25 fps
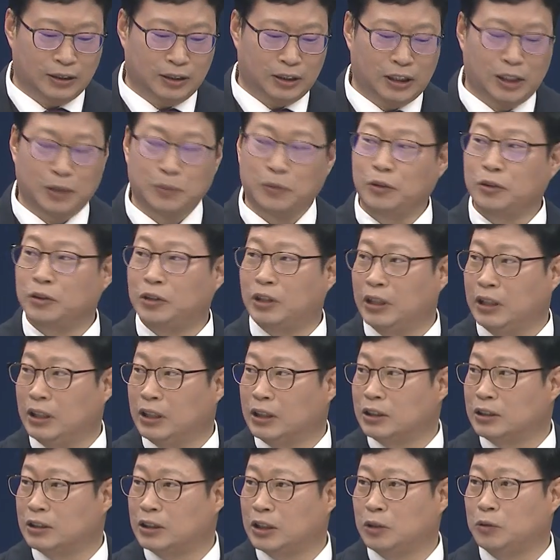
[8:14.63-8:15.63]
기본 계획을
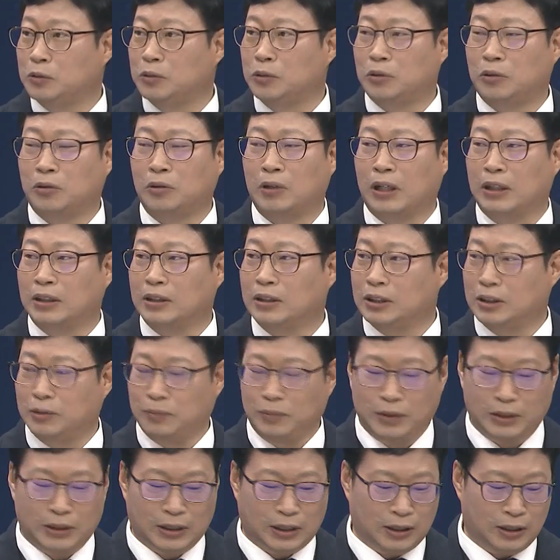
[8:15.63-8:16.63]
세우도록 한
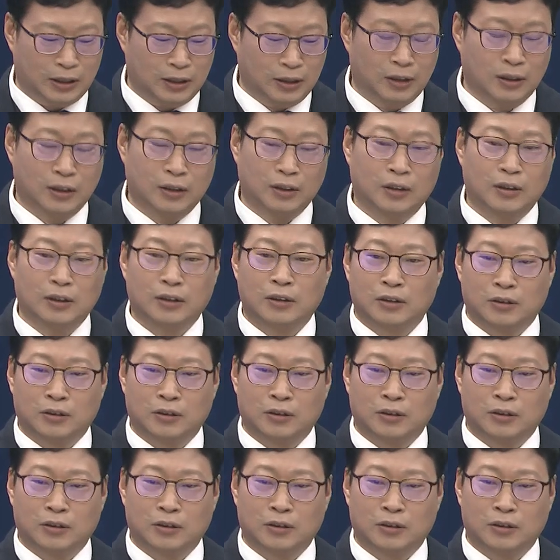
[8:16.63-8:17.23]
것입니다. 네.